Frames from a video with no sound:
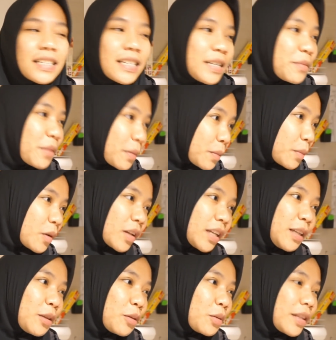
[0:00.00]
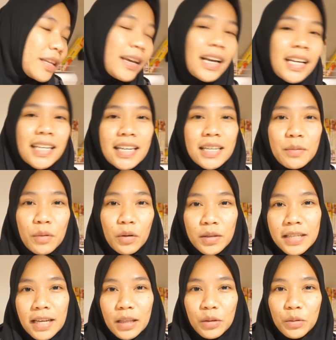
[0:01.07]
Jadi Mama Mori itu tinggalnya di blok
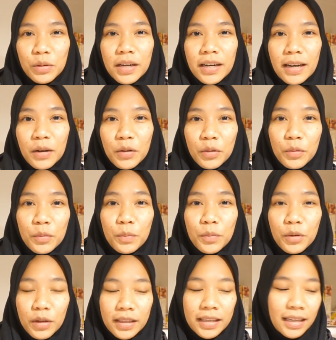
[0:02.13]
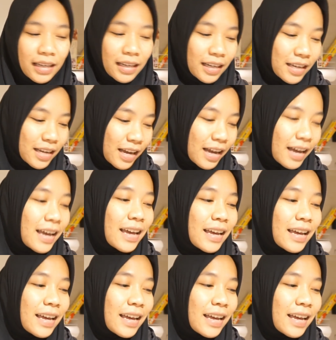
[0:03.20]
1 dan aku blok 3 ya.